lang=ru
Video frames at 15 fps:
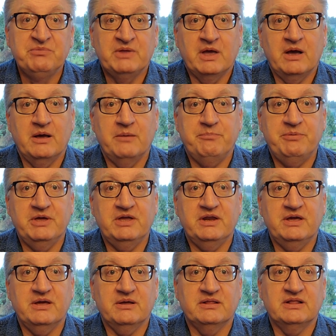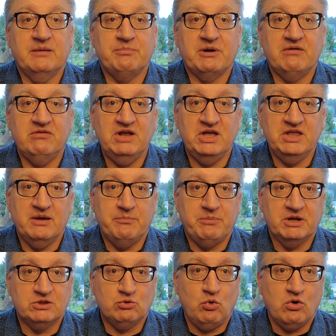э, перенаправление
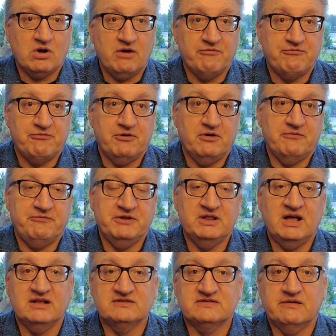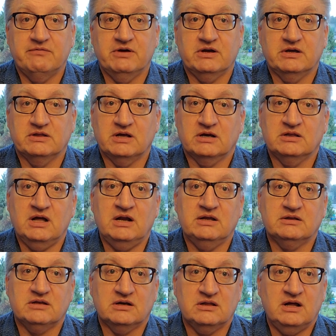потоков э, финансовых и так
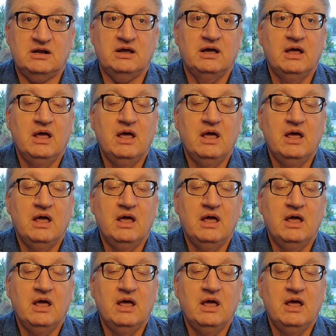далее, и так далее.